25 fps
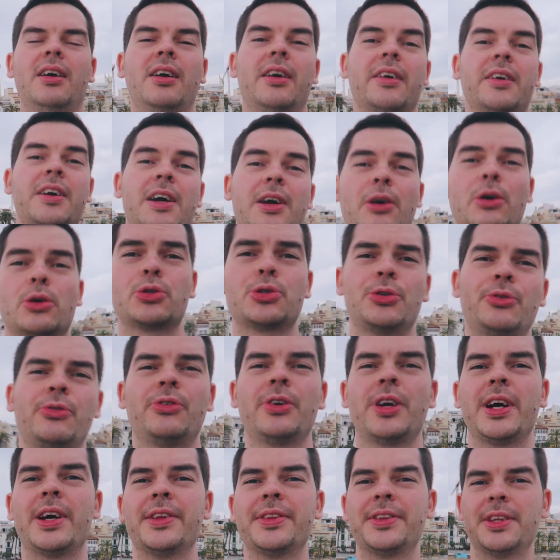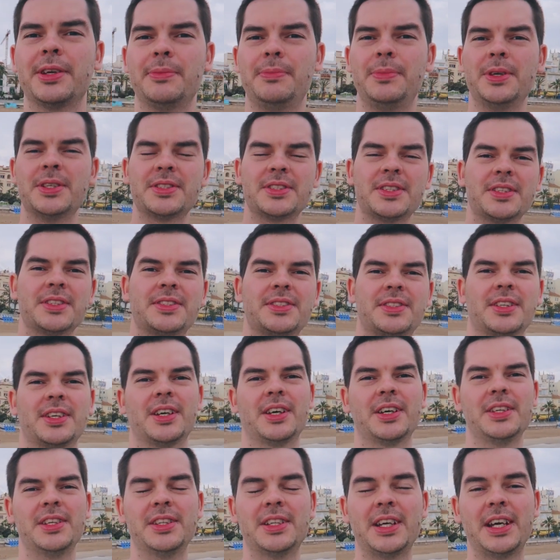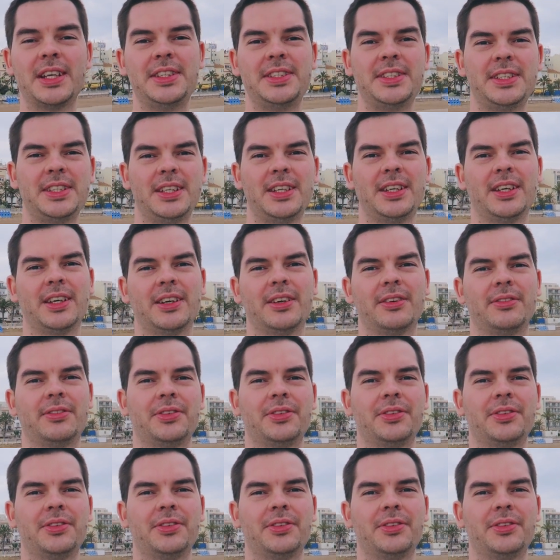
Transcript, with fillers: А, хорошие варианты бизнеса не найти